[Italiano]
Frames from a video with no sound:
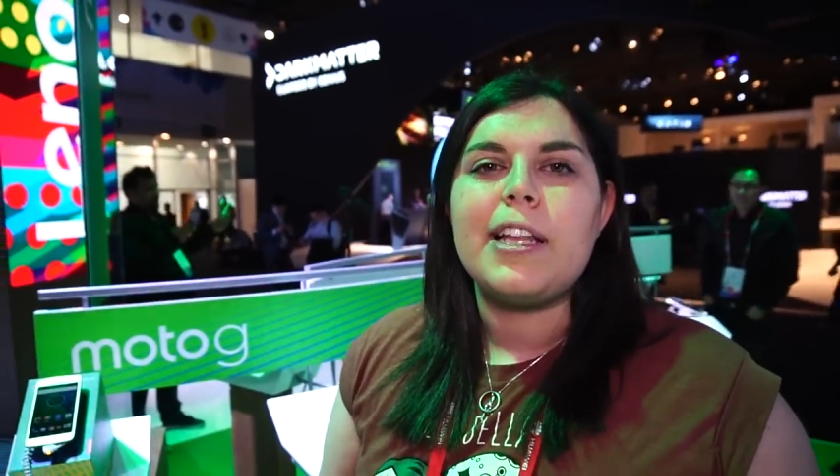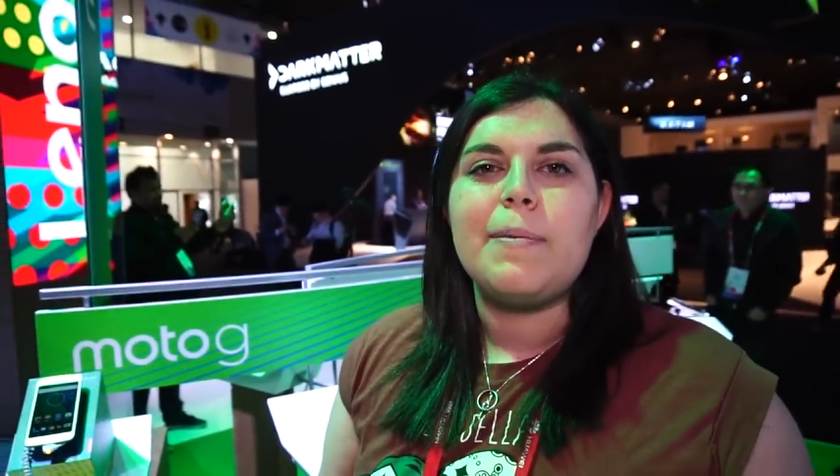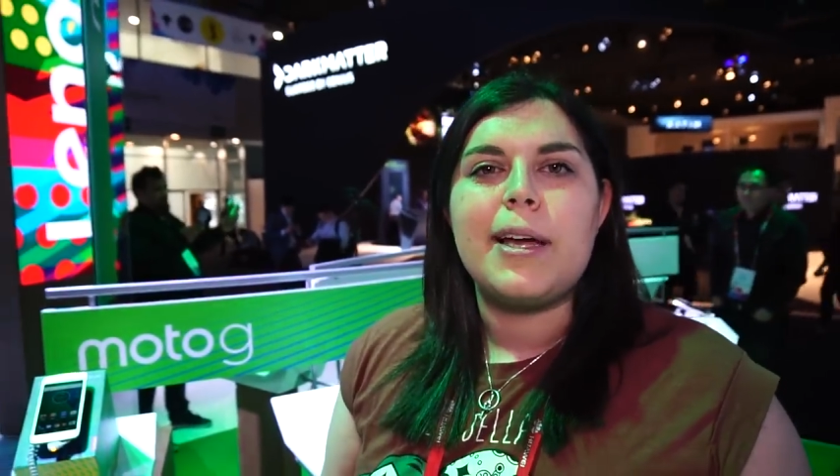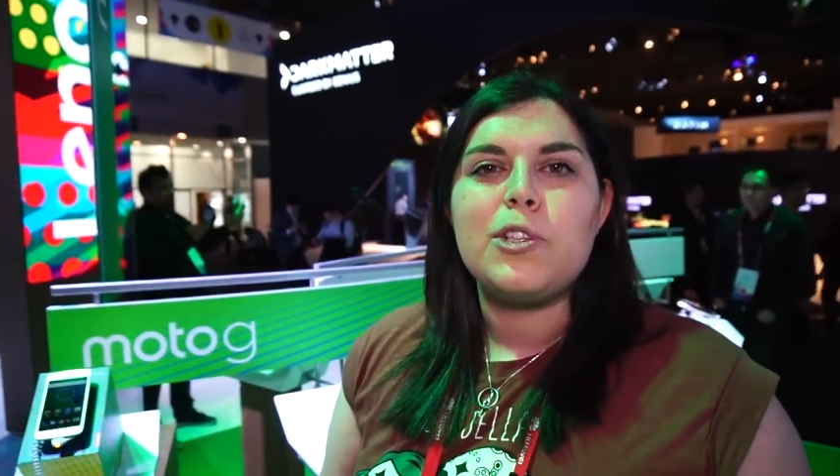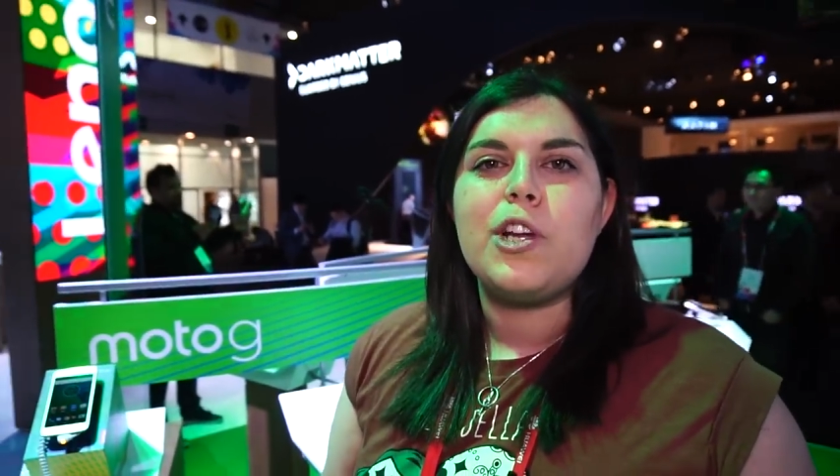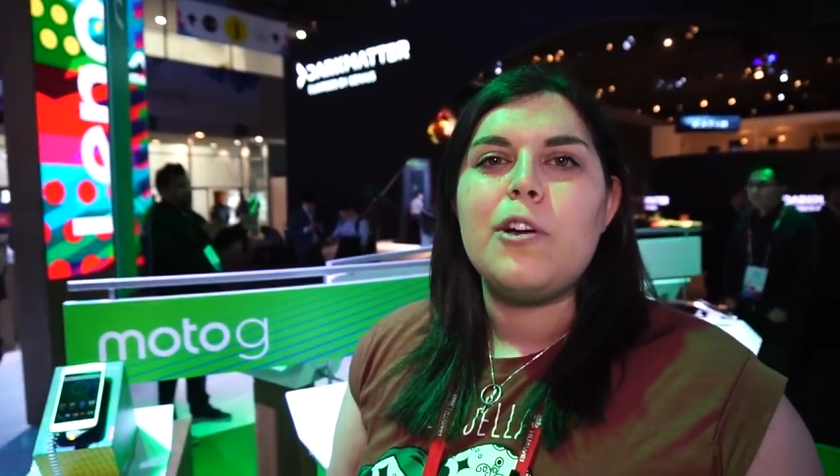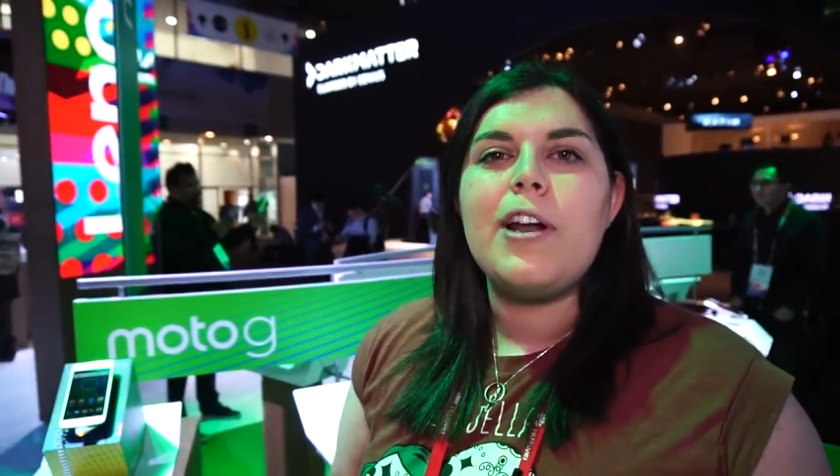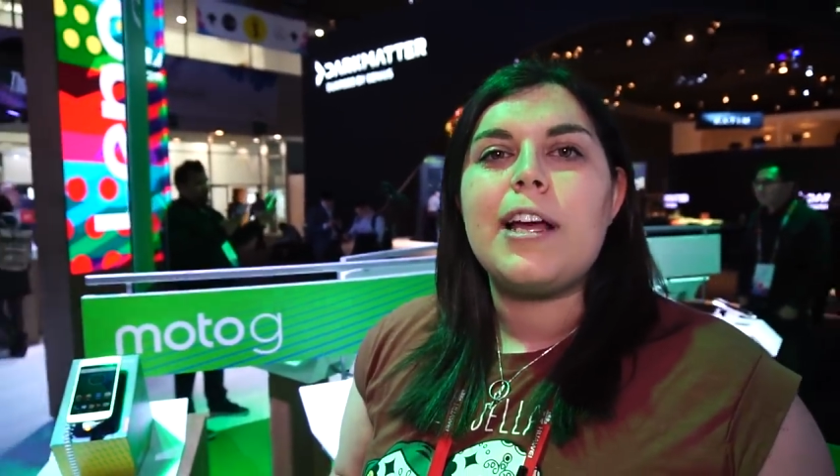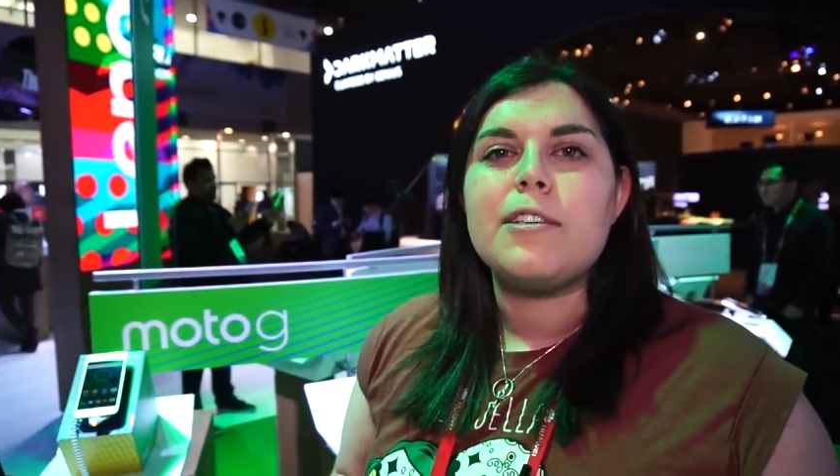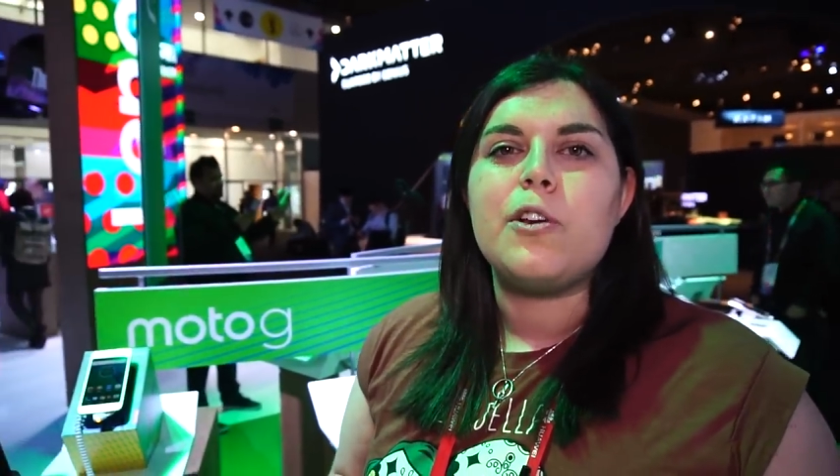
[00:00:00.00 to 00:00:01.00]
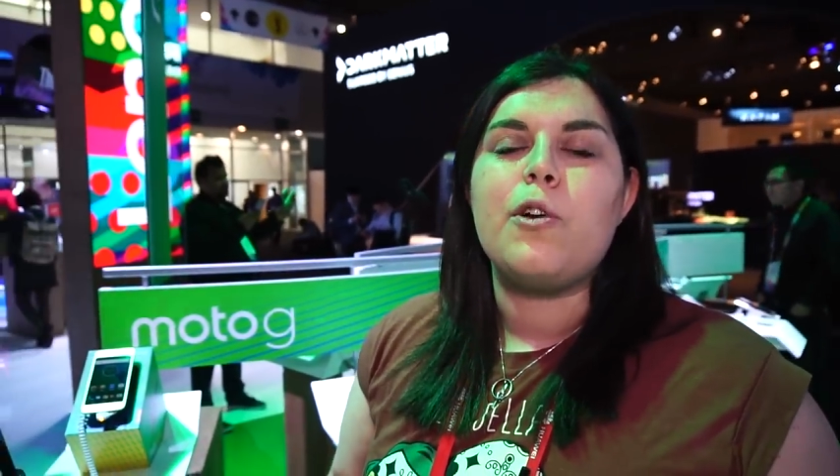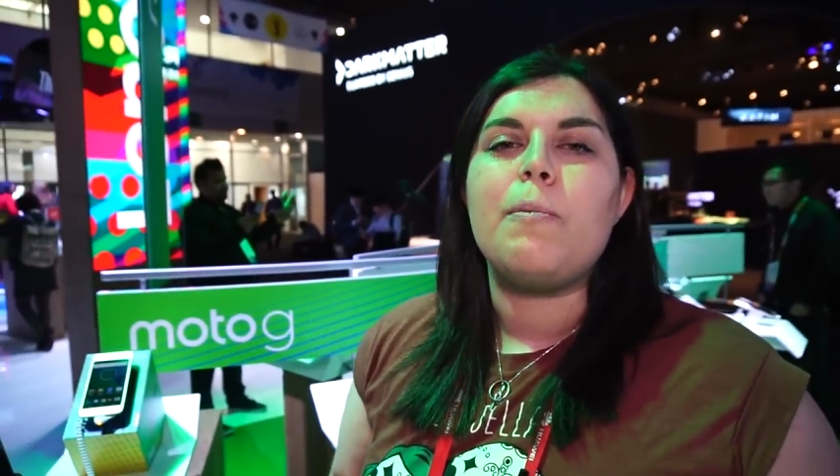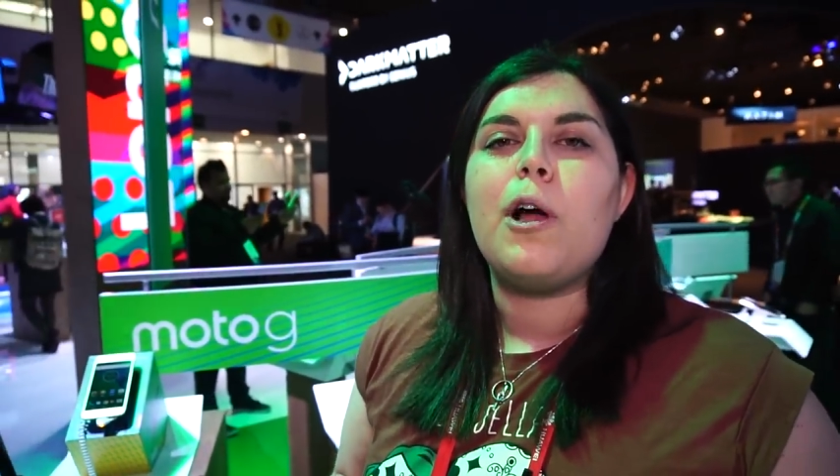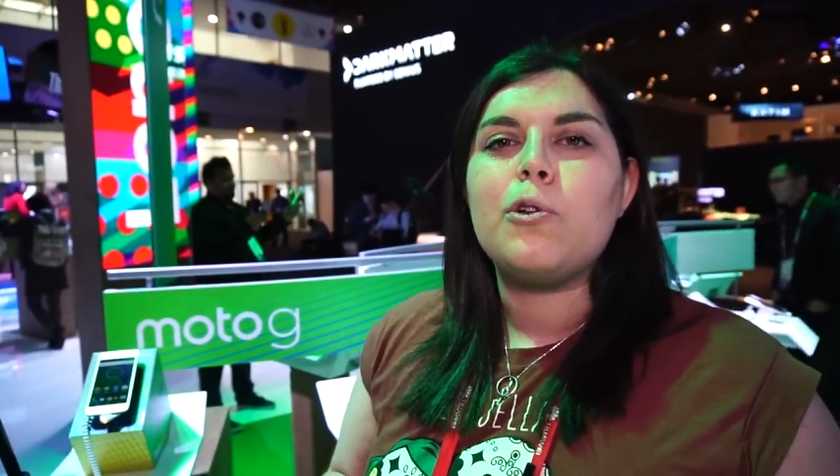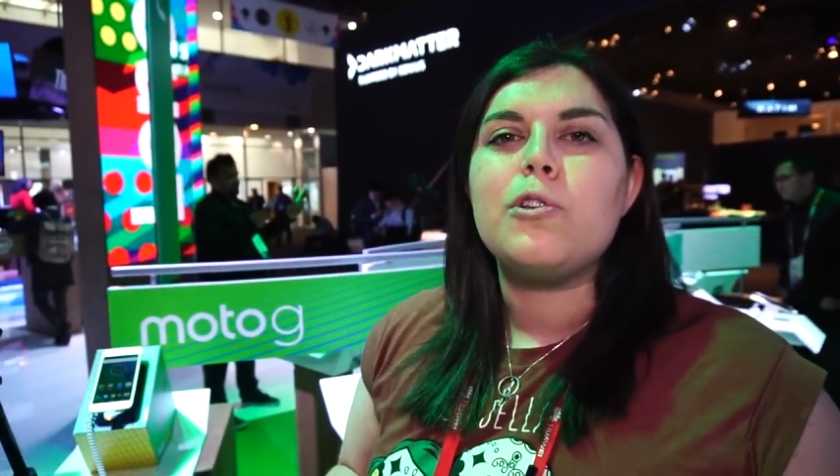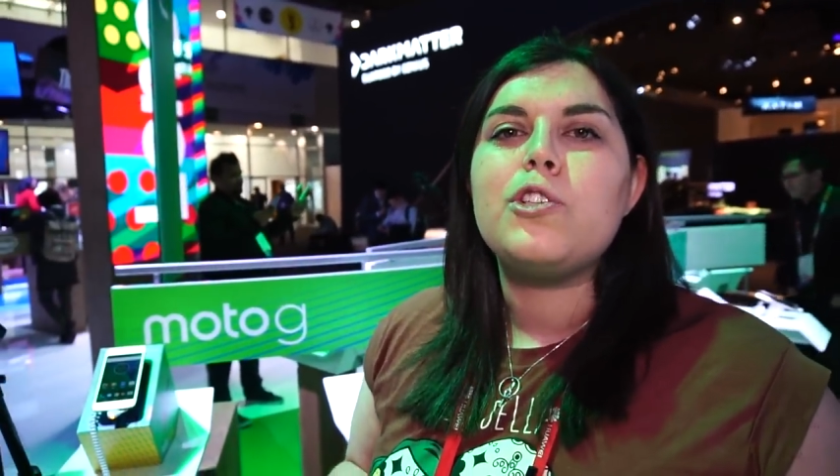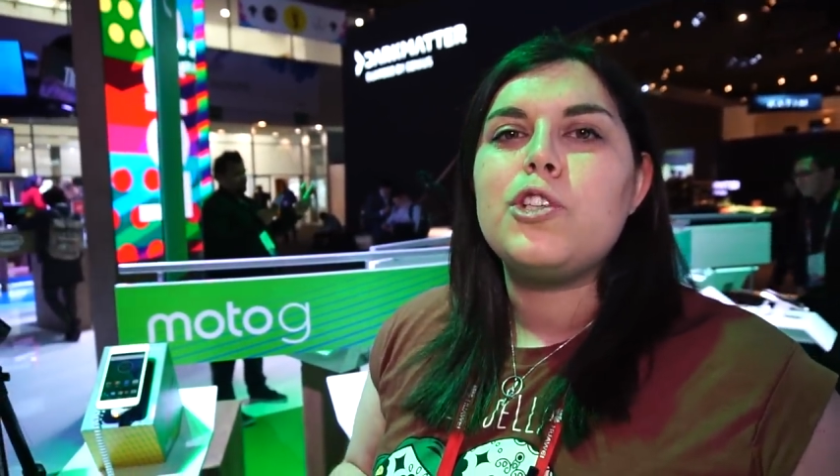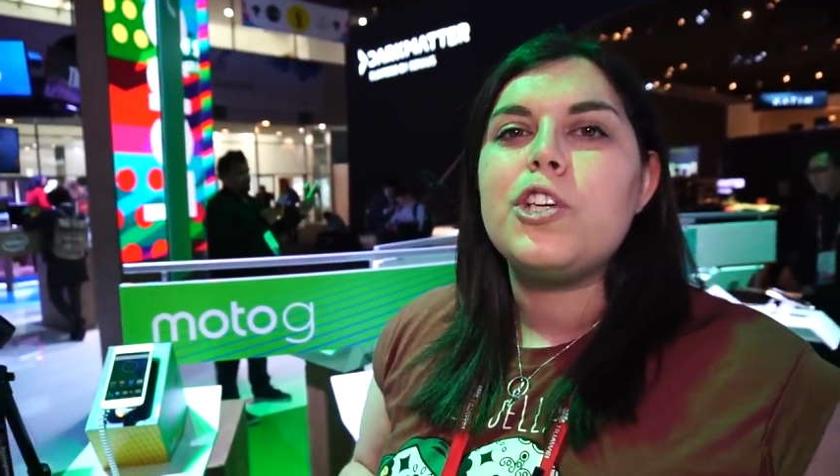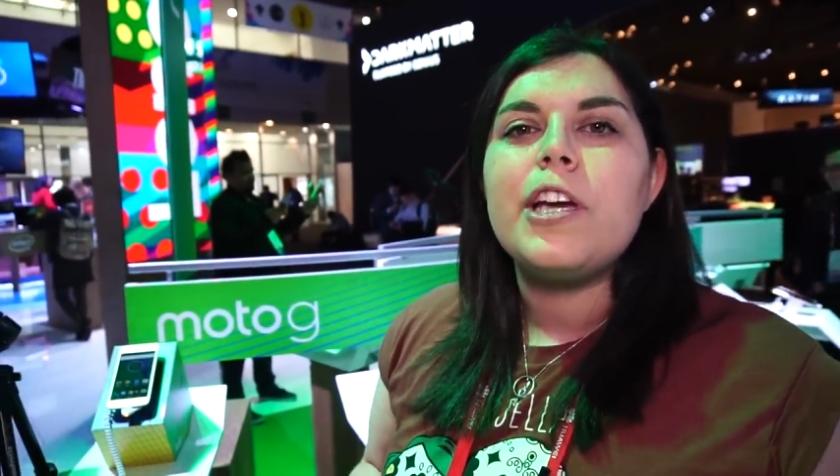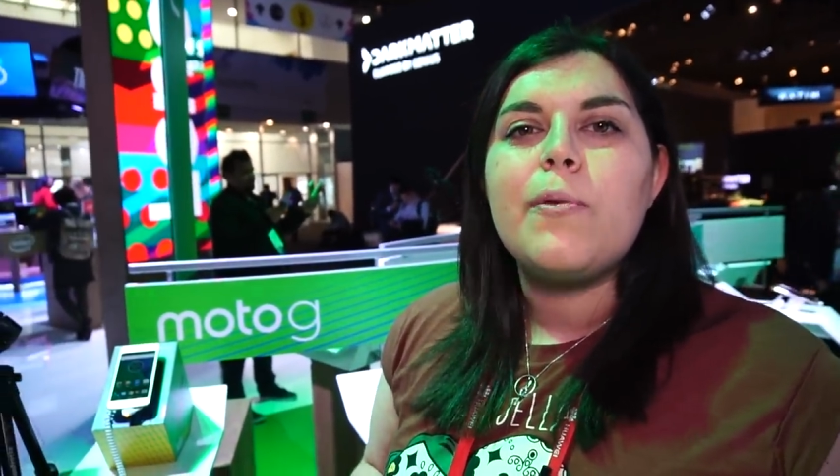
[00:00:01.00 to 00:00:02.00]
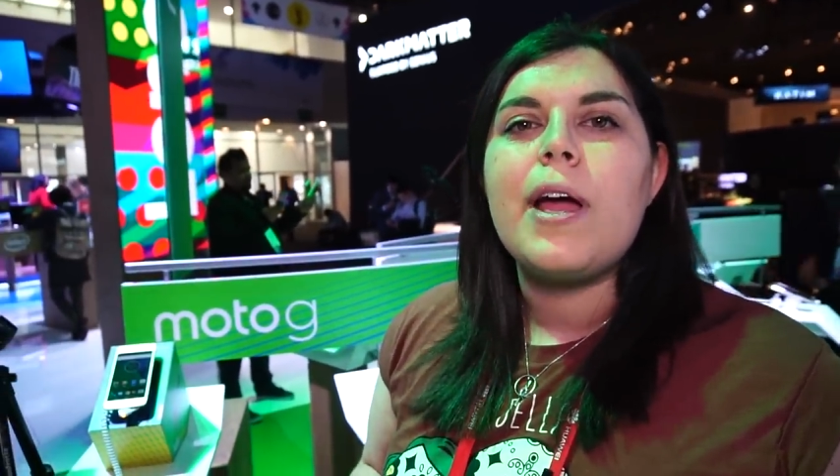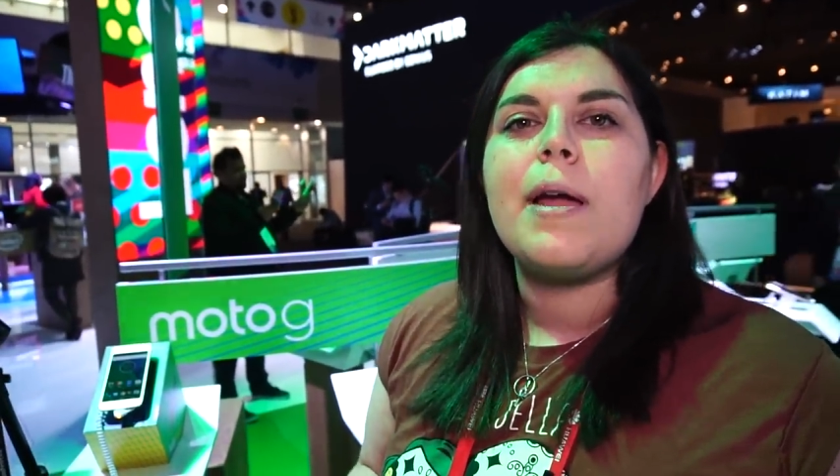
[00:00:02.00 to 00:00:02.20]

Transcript: di Barcellona che sono Moto G5